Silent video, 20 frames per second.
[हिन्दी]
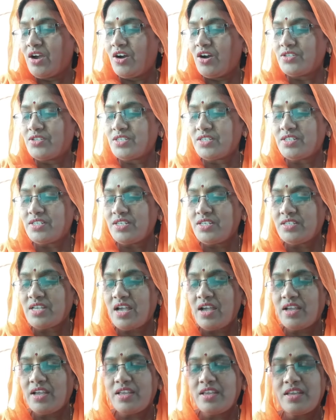और शशि
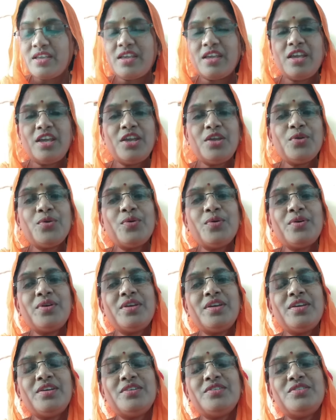साख के
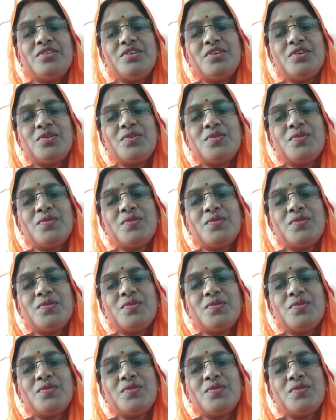योगी जी